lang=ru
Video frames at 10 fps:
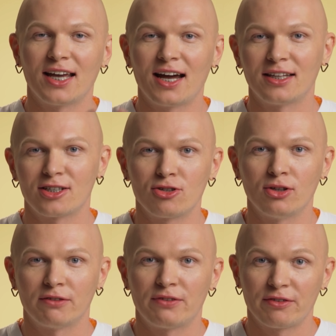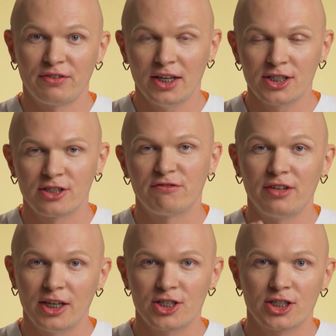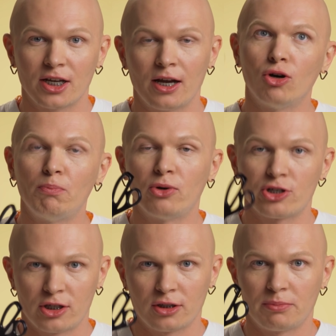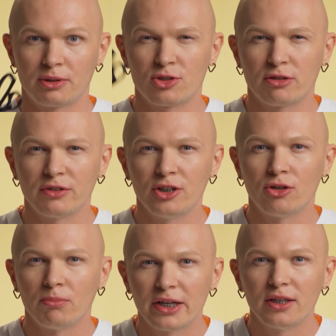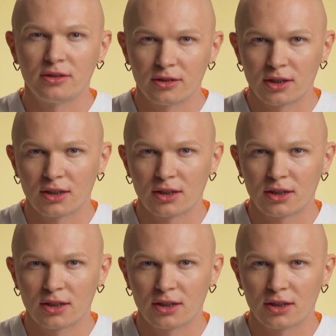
Я нашел на Farfetch вещи до пошлины, потому что вы ее боитесь.